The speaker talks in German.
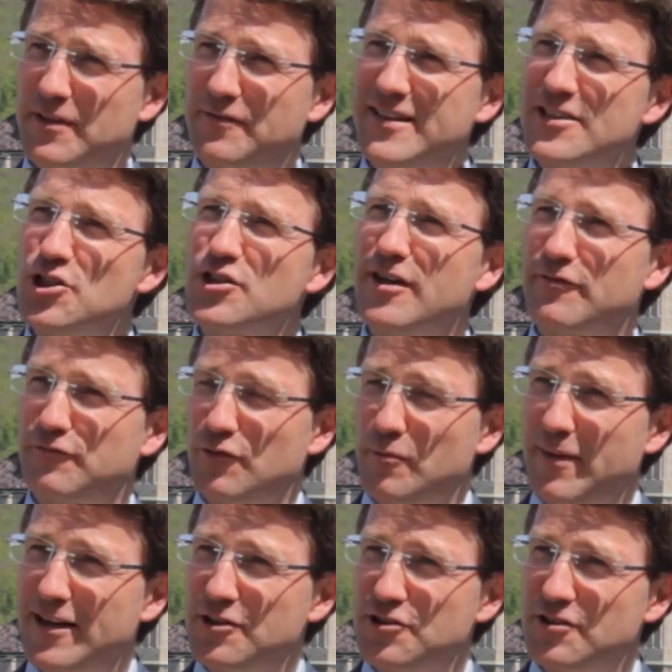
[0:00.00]
mit Wissenschaft für
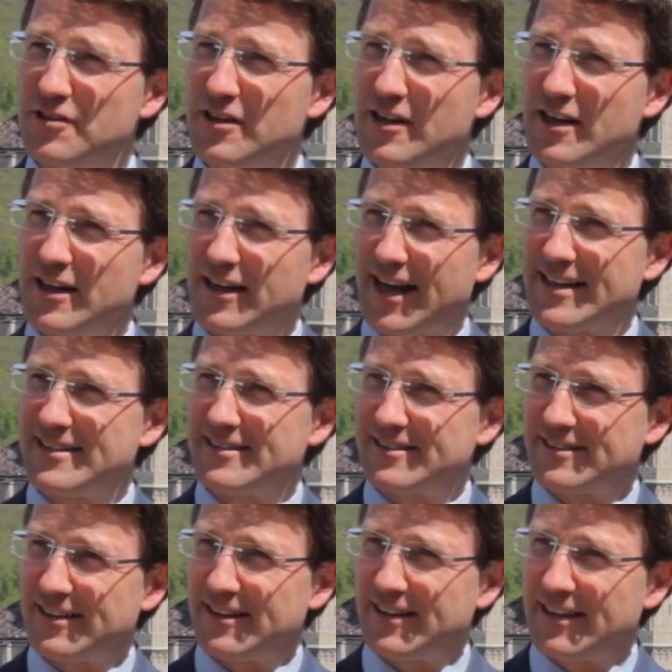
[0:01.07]
Menschen,
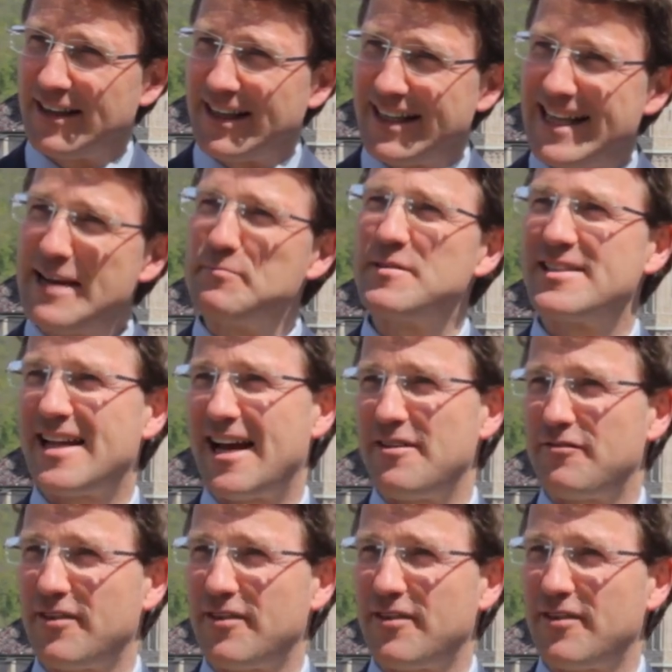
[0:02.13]
ganz äh, lebensnahe